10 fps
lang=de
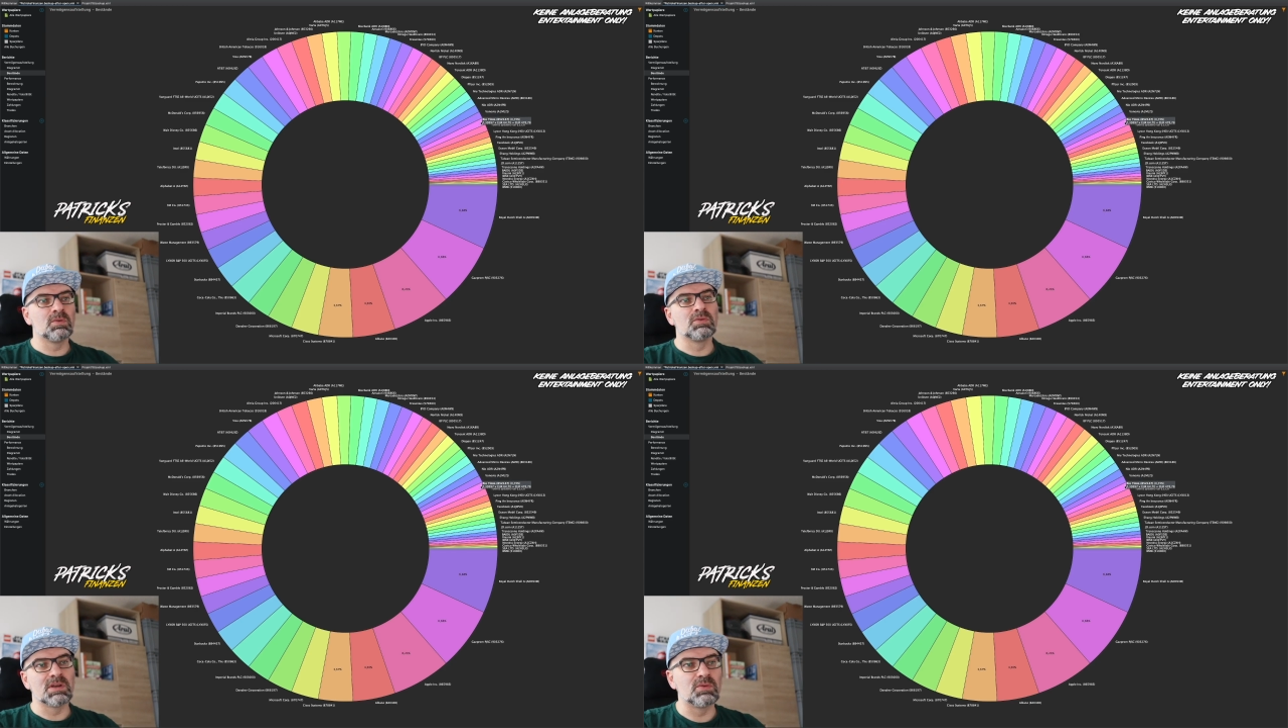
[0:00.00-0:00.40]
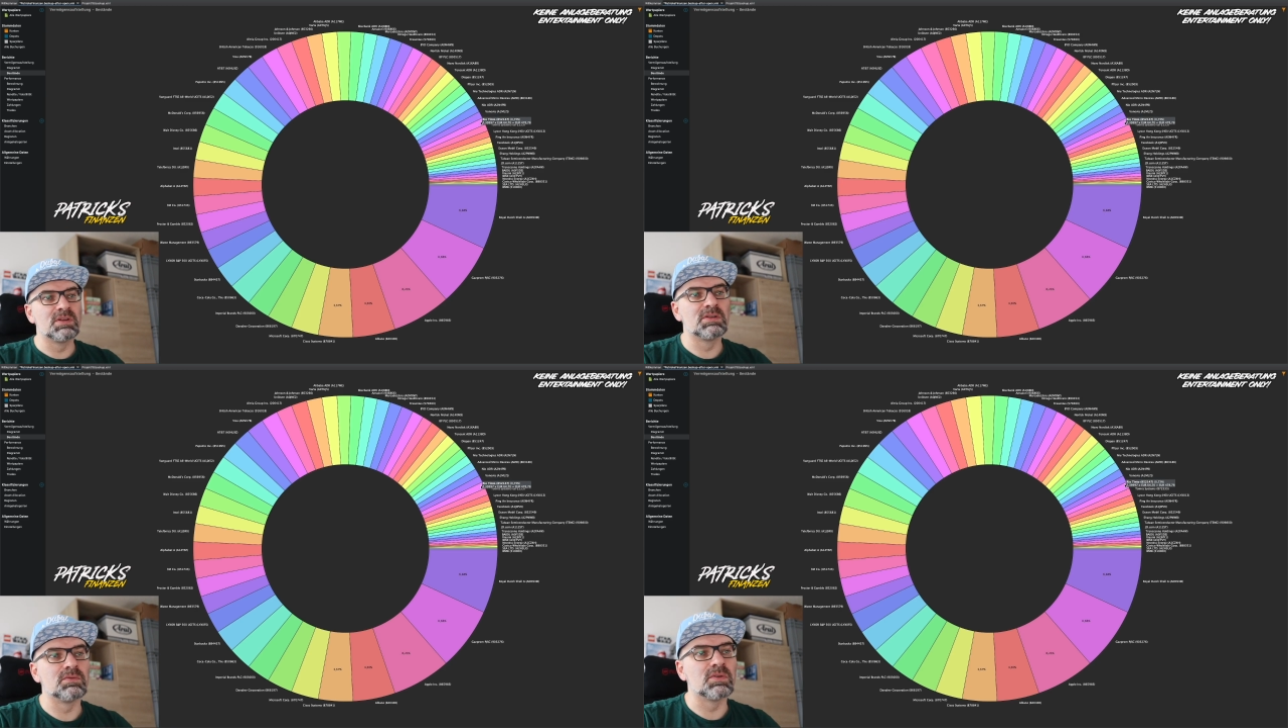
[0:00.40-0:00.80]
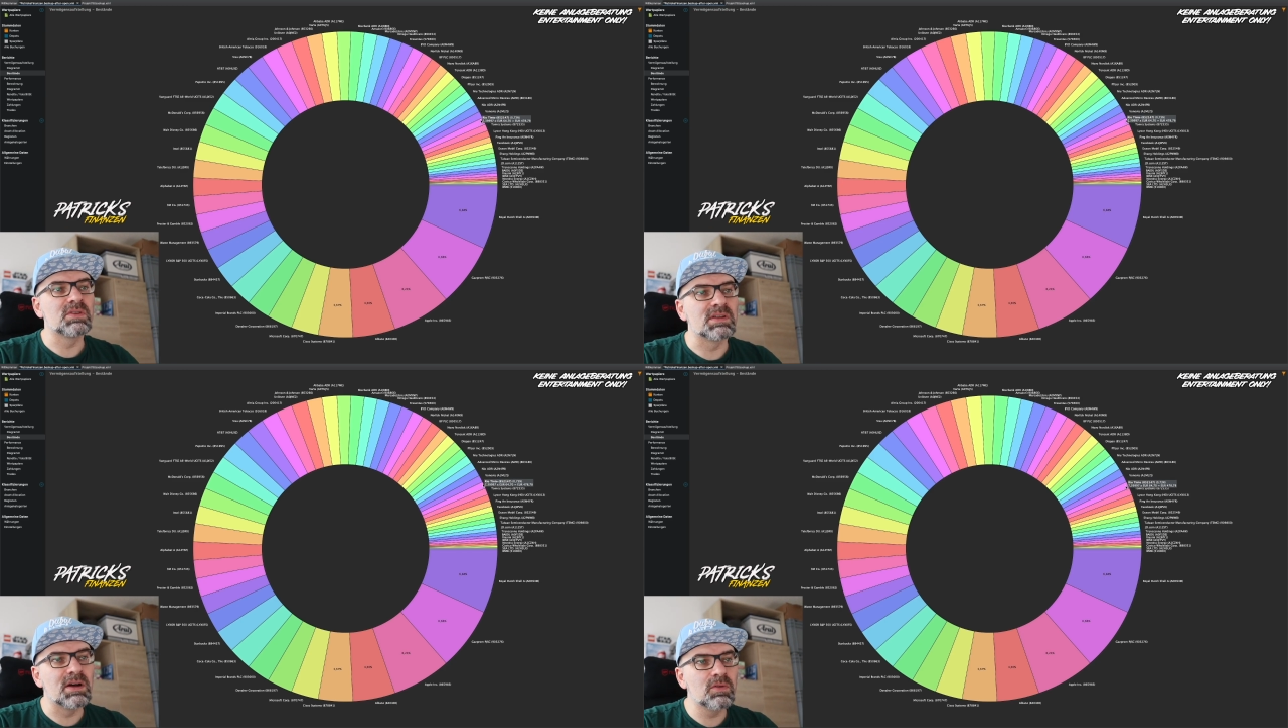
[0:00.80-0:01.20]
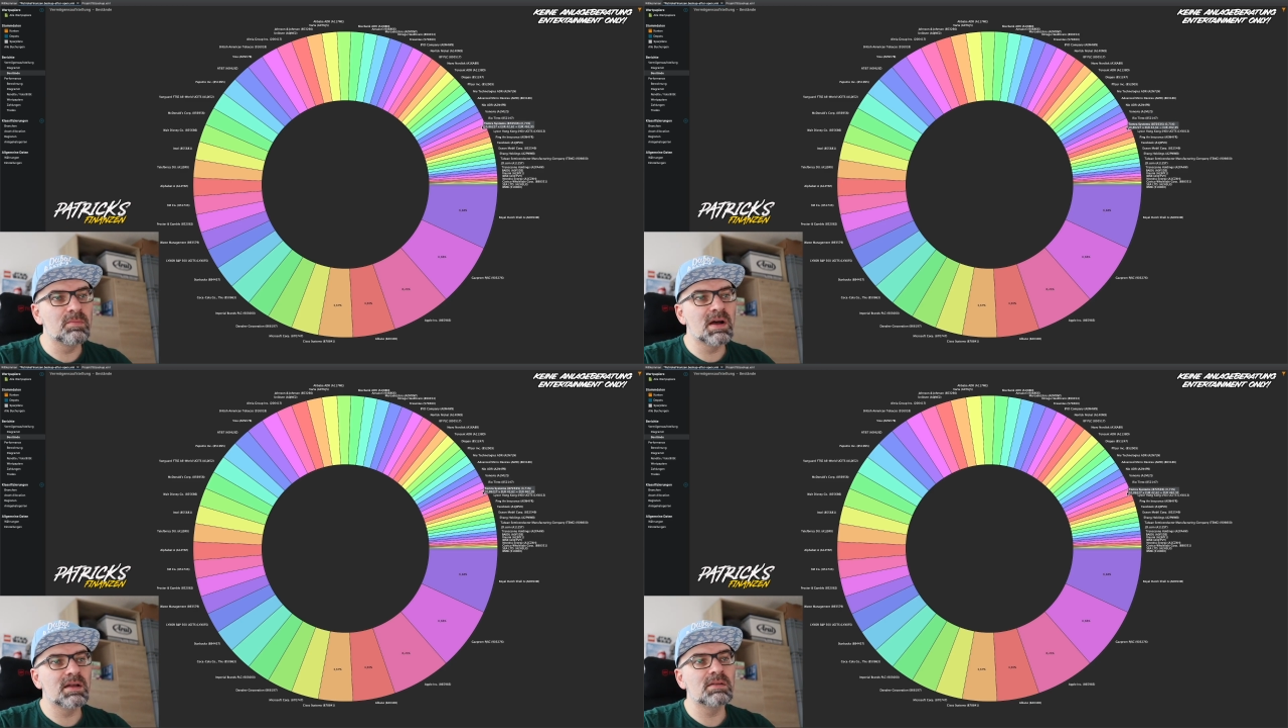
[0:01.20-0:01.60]
und Rio Tinto wird es
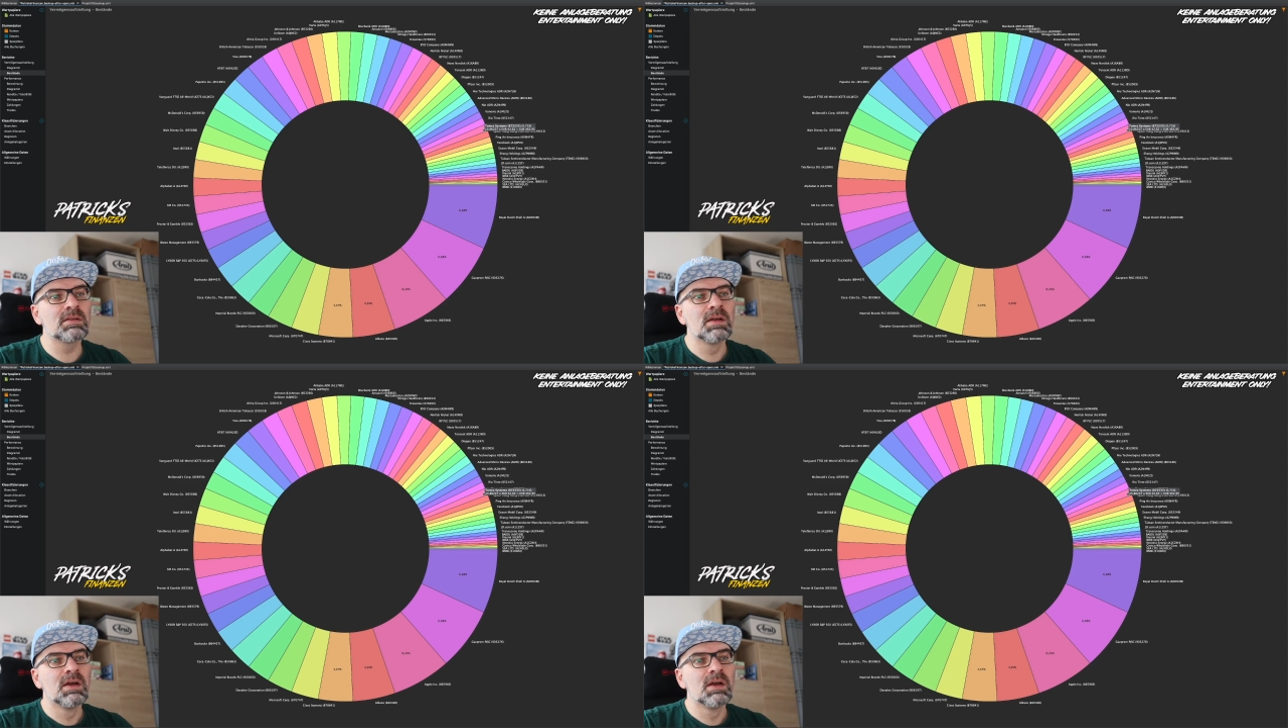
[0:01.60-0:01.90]
genauso machen